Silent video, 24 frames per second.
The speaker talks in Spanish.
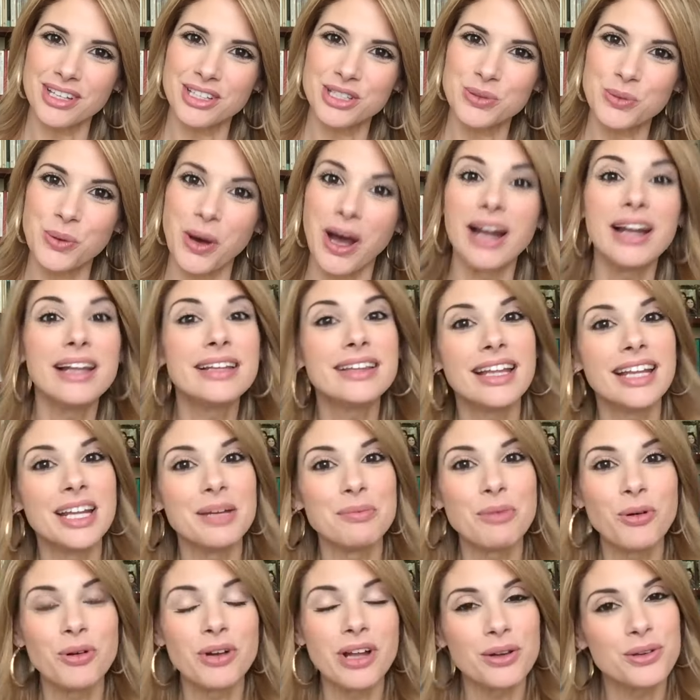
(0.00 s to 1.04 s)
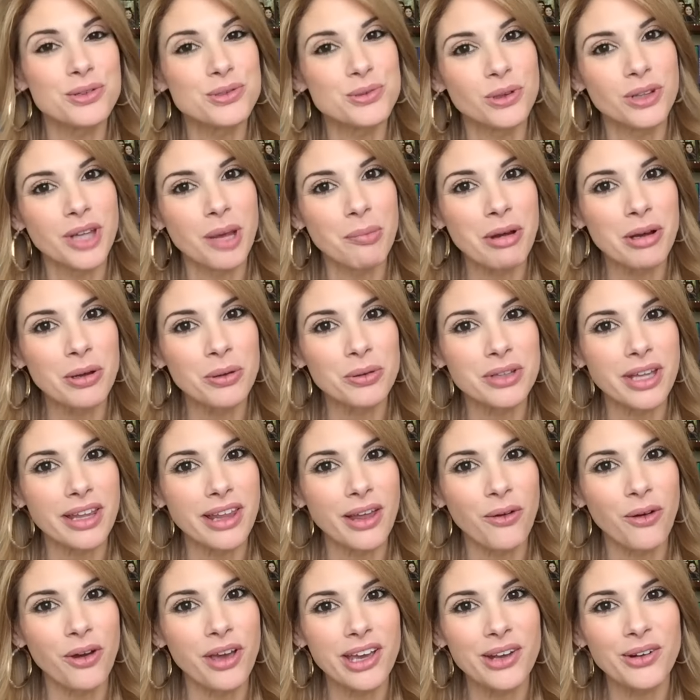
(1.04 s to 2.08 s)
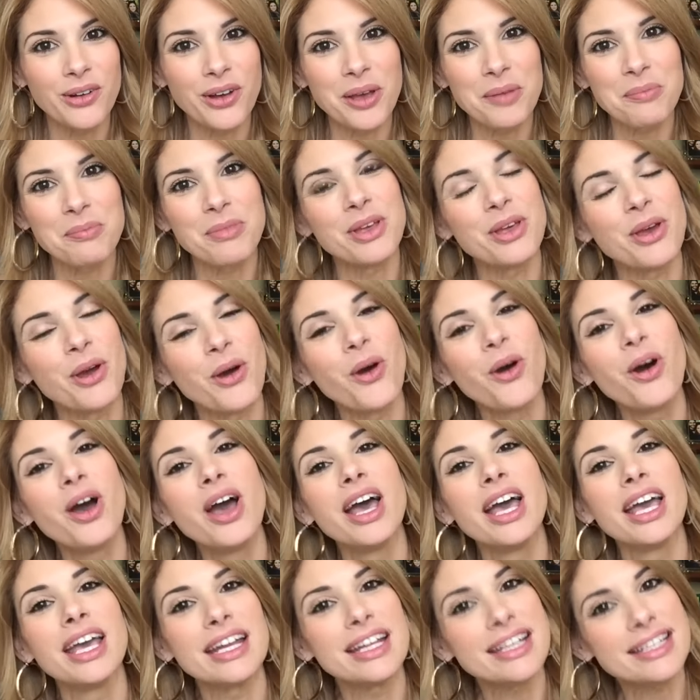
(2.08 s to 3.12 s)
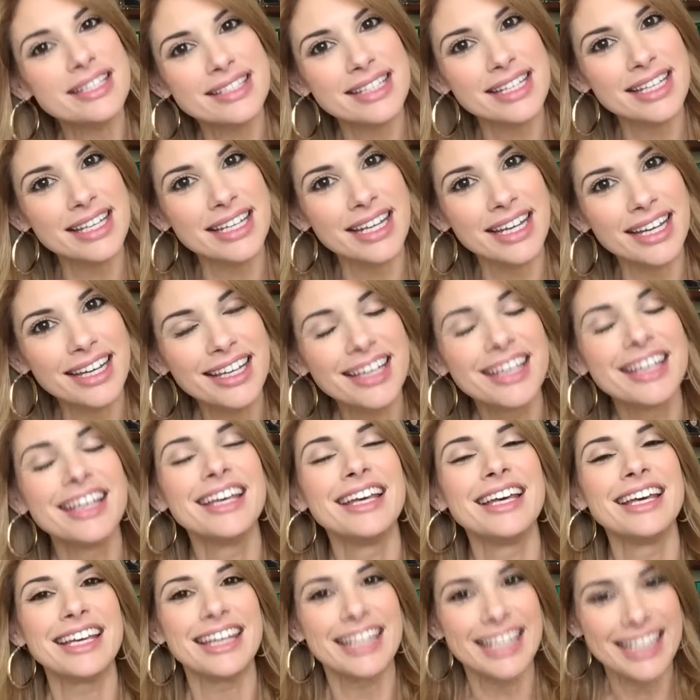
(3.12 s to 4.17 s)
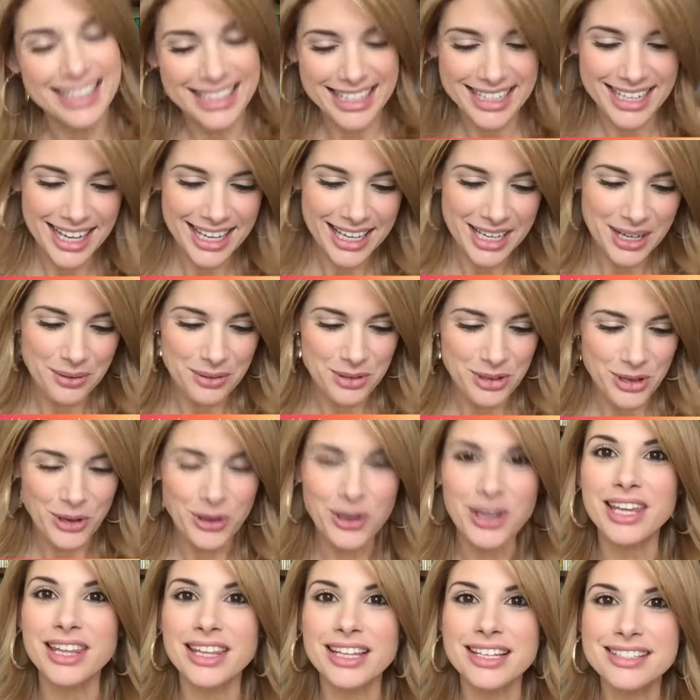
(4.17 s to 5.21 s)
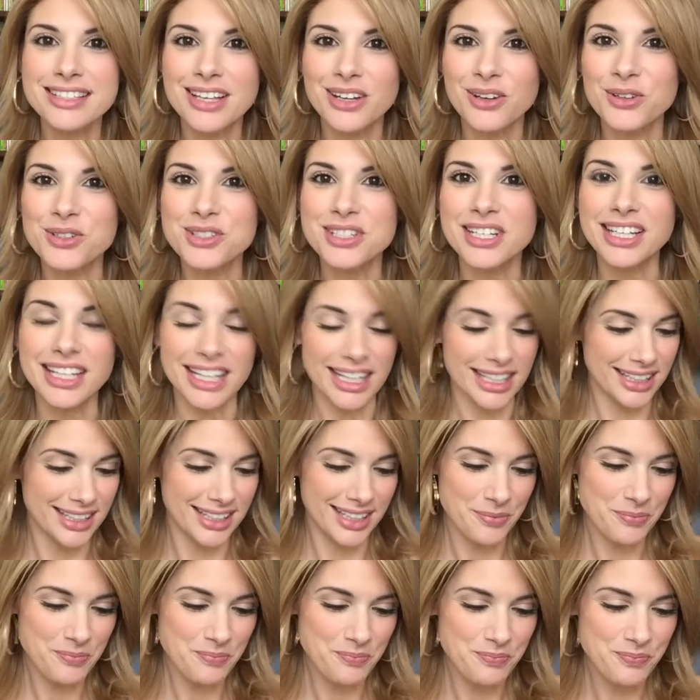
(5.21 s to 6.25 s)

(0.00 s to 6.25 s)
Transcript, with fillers: sexual. Tenemos una consulta para ustedes hoy que nos envió Cristina. Cristina escribió y dice lo siguiente.